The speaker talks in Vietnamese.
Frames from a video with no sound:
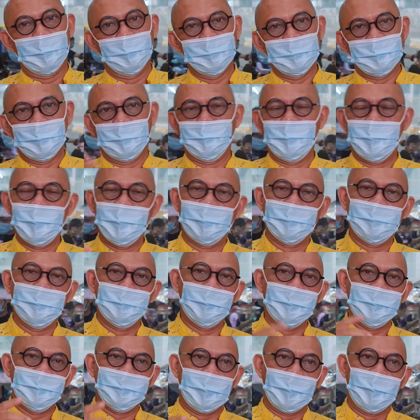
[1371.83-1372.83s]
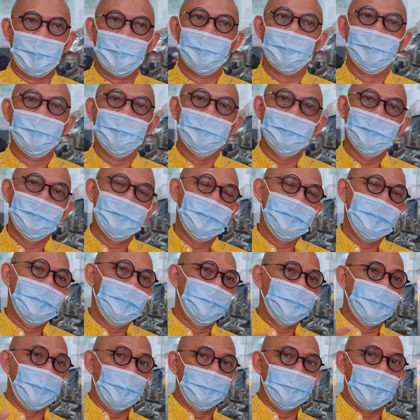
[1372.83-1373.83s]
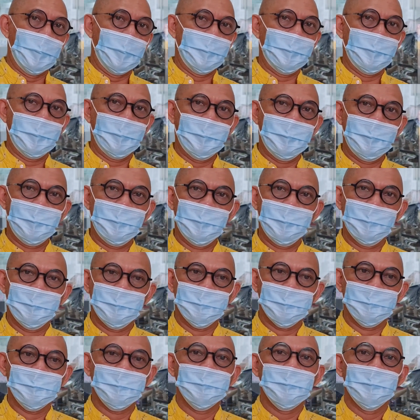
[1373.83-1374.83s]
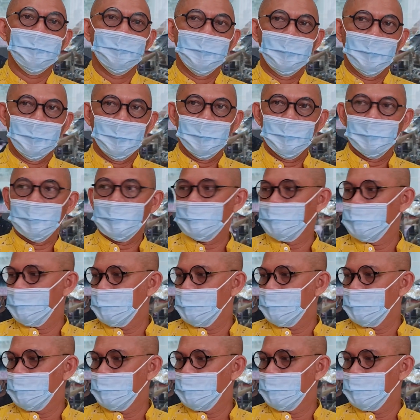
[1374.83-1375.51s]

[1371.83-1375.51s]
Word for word: Còn sau bây giờ thì mình sẽ chuẩn bị để đi, coi